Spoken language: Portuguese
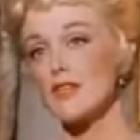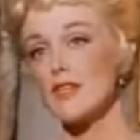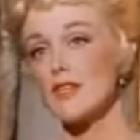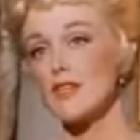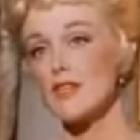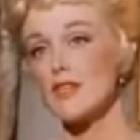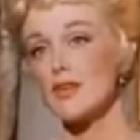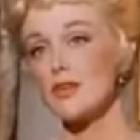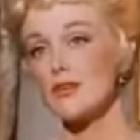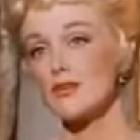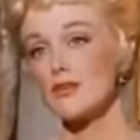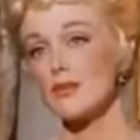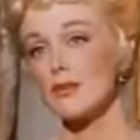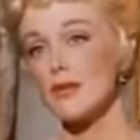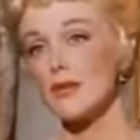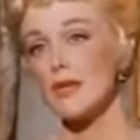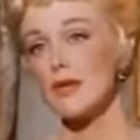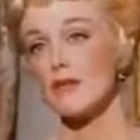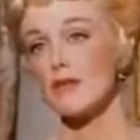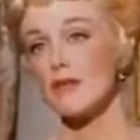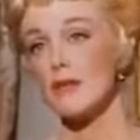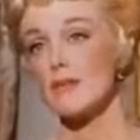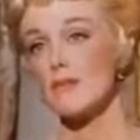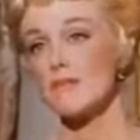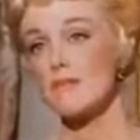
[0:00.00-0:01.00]
Já vi
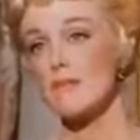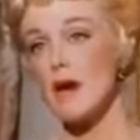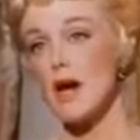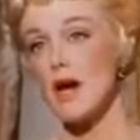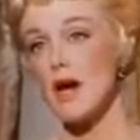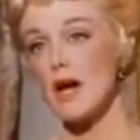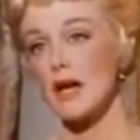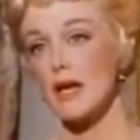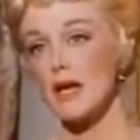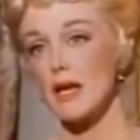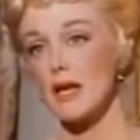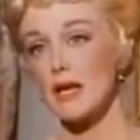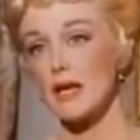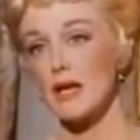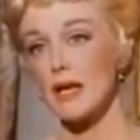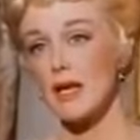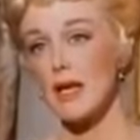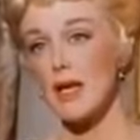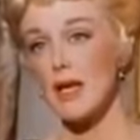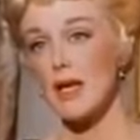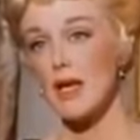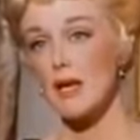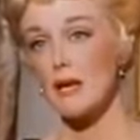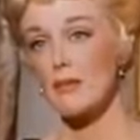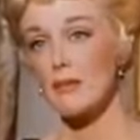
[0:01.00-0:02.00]
gente como você em
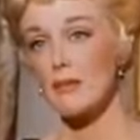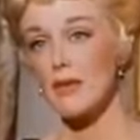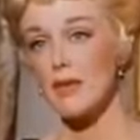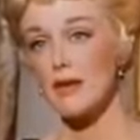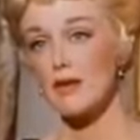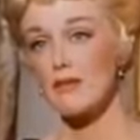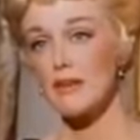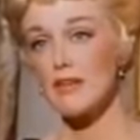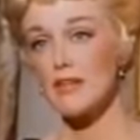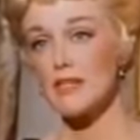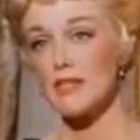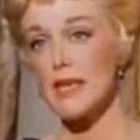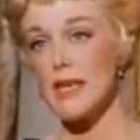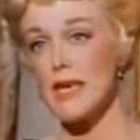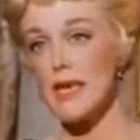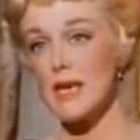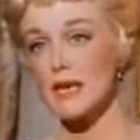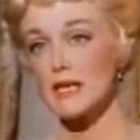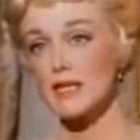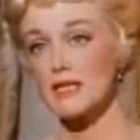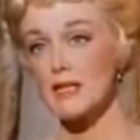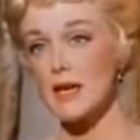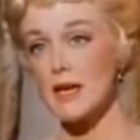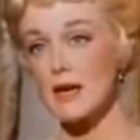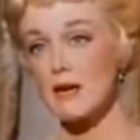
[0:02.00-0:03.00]
acampamentos de
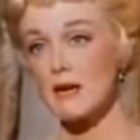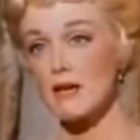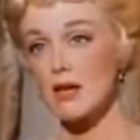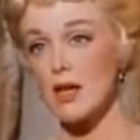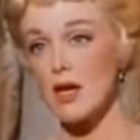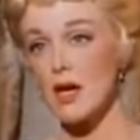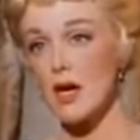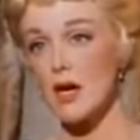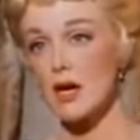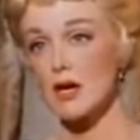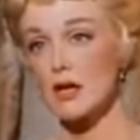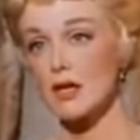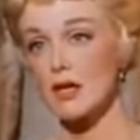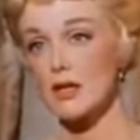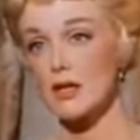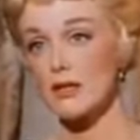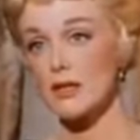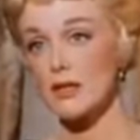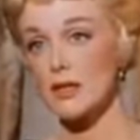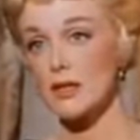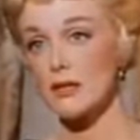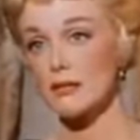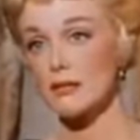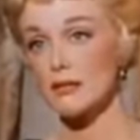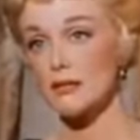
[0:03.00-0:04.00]
mineiros e enchendo a cara
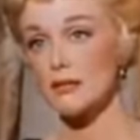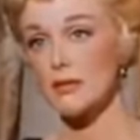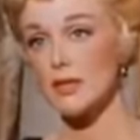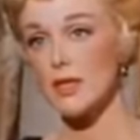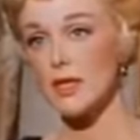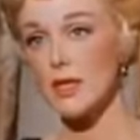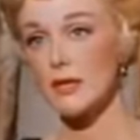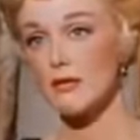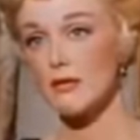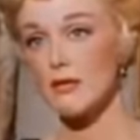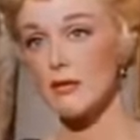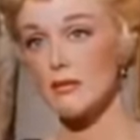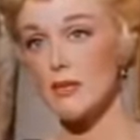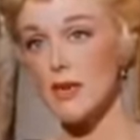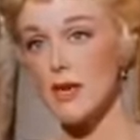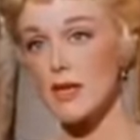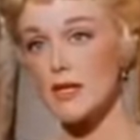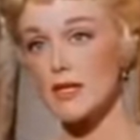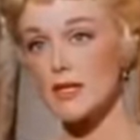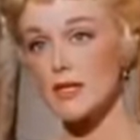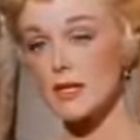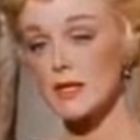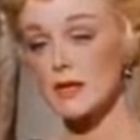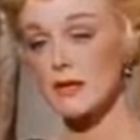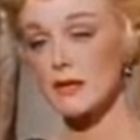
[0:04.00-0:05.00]
nos cabarés daqui até
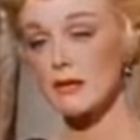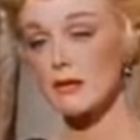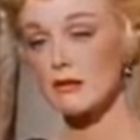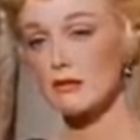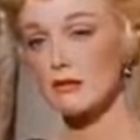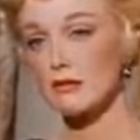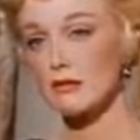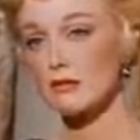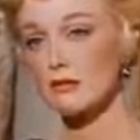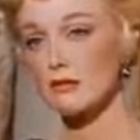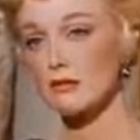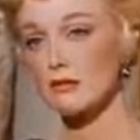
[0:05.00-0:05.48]
o México.